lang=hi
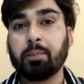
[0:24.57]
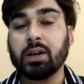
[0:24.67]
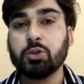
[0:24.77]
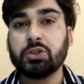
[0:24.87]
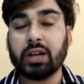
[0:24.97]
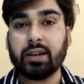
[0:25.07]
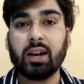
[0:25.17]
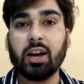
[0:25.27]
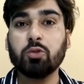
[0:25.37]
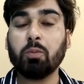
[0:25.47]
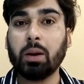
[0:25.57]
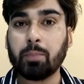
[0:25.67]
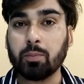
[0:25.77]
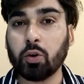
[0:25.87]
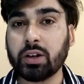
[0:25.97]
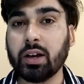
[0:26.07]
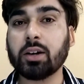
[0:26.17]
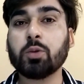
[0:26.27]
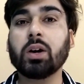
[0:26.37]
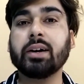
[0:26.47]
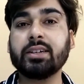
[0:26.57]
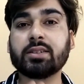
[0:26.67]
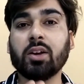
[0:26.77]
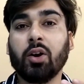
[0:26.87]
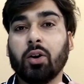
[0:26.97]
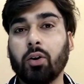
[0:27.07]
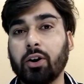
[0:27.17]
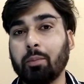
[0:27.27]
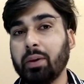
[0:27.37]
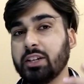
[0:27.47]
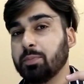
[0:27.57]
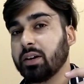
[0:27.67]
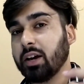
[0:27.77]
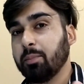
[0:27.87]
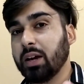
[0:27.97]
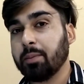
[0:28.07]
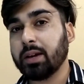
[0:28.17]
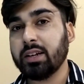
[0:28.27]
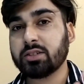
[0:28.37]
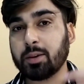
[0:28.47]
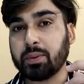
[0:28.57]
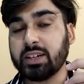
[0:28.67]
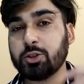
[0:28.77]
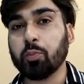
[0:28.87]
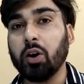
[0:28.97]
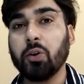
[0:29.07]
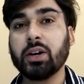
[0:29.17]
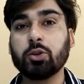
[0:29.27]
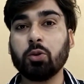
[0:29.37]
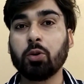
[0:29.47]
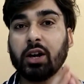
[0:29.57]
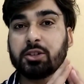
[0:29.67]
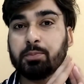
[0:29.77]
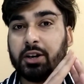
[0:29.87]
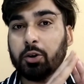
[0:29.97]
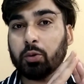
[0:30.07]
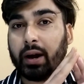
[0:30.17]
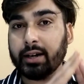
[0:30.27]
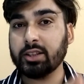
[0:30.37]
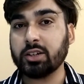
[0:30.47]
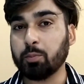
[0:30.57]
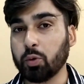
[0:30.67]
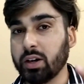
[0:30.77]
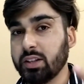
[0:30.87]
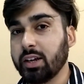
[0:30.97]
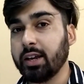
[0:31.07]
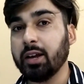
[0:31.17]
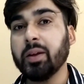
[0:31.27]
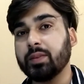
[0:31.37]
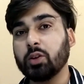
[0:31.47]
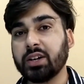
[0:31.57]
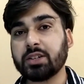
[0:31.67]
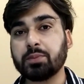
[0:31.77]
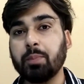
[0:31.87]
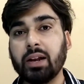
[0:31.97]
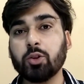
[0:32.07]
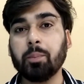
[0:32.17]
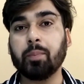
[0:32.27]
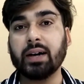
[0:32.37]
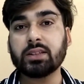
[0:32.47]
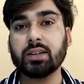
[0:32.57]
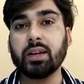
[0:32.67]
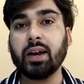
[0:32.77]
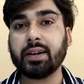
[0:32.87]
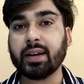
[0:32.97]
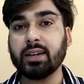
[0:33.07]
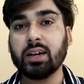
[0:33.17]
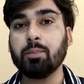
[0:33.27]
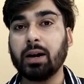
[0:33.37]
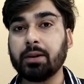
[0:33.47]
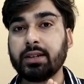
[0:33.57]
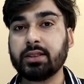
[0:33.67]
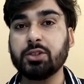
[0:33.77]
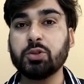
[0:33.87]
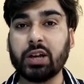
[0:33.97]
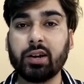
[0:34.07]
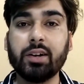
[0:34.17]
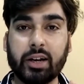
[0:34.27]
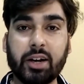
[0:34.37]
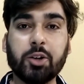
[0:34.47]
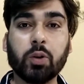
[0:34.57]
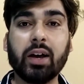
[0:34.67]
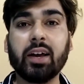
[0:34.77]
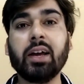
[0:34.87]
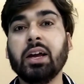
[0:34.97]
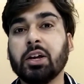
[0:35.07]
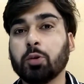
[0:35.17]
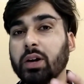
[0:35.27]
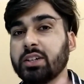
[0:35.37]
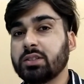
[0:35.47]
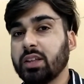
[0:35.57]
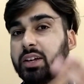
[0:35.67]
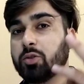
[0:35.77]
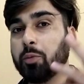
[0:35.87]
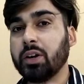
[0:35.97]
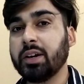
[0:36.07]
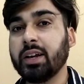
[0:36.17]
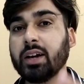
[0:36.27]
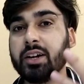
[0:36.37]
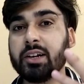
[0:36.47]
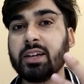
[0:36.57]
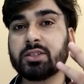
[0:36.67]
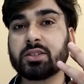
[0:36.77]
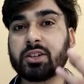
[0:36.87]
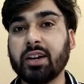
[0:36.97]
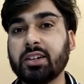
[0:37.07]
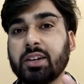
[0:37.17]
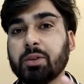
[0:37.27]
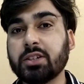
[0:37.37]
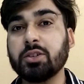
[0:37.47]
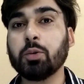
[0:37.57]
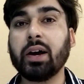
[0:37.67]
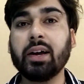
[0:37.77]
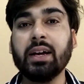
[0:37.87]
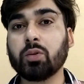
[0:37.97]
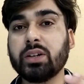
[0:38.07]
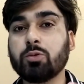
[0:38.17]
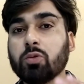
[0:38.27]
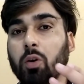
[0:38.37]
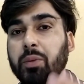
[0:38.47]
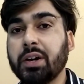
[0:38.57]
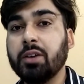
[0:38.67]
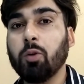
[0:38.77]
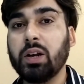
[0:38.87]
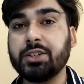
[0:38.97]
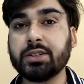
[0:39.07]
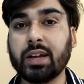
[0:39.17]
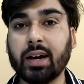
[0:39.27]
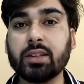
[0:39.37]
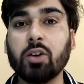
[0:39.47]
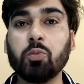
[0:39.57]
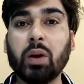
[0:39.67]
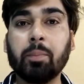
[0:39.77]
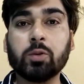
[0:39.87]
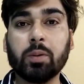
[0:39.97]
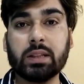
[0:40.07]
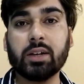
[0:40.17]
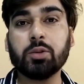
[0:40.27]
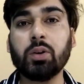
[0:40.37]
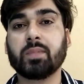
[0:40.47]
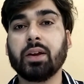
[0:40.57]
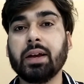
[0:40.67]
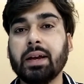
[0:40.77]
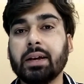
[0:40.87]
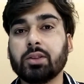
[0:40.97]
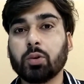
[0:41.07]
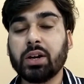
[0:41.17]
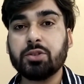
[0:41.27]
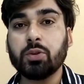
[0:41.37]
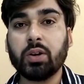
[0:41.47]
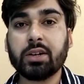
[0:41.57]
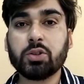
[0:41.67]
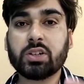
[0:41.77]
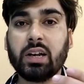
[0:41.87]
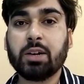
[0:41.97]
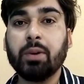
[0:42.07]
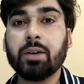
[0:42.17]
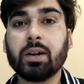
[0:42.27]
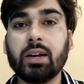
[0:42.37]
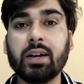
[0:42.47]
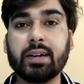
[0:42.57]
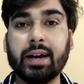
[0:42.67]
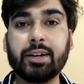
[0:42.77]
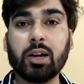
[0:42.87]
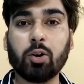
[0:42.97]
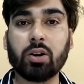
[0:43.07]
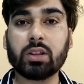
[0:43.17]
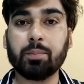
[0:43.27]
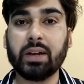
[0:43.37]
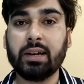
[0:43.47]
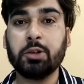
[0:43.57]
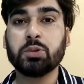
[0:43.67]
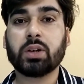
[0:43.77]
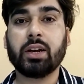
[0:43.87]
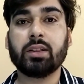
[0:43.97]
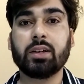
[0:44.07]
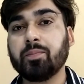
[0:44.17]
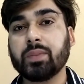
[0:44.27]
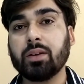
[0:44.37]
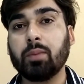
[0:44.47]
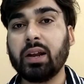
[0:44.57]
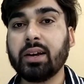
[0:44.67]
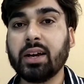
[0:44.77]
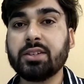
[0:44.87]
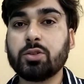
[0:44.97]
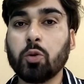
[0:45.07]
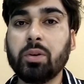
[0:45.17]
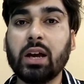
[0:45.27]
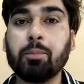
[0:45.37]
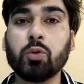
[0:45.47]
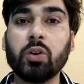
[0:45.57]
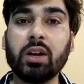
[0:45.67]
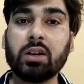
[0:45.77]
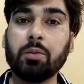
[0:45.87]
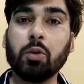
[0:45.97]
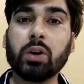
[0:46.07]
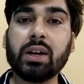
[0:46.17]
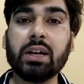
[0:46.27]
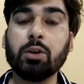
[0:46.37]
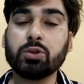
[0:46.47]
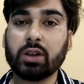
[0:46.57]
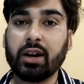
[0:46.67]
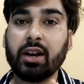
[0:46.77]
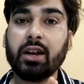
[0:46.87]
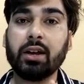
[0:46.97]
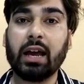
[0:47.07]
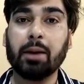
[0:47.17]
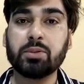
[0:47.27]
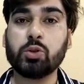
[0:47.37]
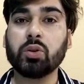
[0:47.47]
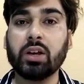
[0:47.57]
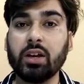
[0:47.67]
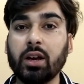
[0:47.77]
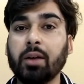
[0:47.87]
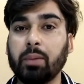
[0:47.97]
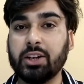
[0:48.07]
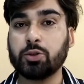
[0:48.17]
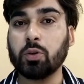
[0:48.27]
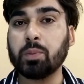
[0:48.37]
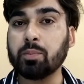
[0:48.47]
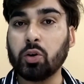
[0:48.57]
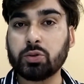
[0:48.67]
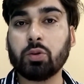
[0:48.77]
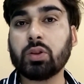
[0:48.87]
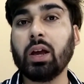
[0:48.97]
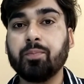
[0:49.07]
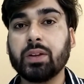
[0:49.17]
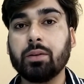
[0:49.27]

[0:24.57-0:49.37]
आपका जो चैनल है वो मैं प्रमोट किया करूँगा गाइज़ और बीच में कहीं भी आपके लिए सरप्राइज छुपा होगा तो गाइज वीडियो को एंड तक पूरा देखिए तो गई सबसे पहले तो हम बात करते हैं टेक्निकल बाबा नित्या जो चैनल डिलीट हुआ है वो गई तीन कम्युनिटी गाइडलाइंस स्ट्राइक की वजह से हुआ है गाइज़ वो कम्युनिटी वॉलेशन क्या था वो मैं आपको बता दूँ तो गैज़ उन्होंने कुछ क्लिक बेड वाले टाइटल और थंबनेल यूज़ करे थे भले गैज़ जो भी ऐप उन्होंने रिव्यू करी है वो सारे ऐप्स जो थे प्ले स्टोर पर मौजूद थे